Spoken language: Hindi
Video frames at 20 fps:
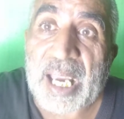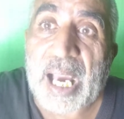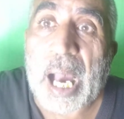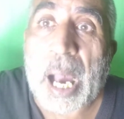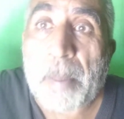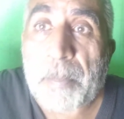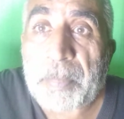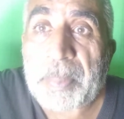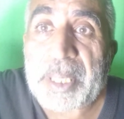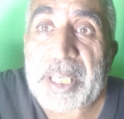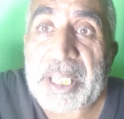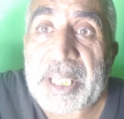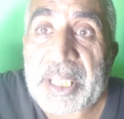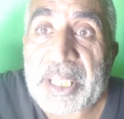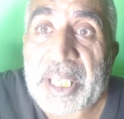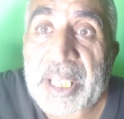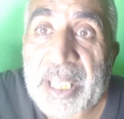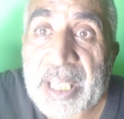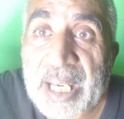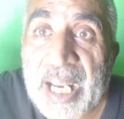अपनी
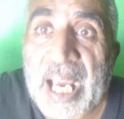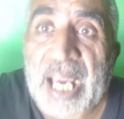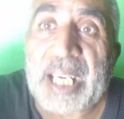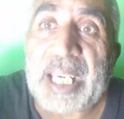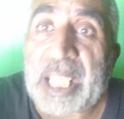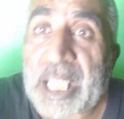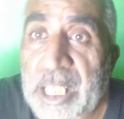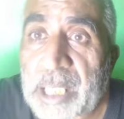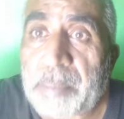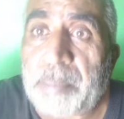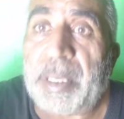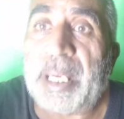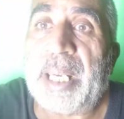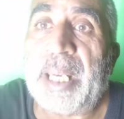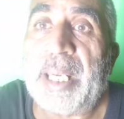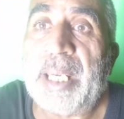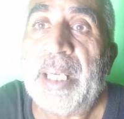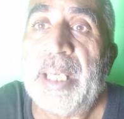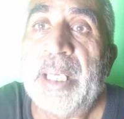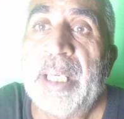निगरानी
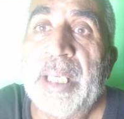में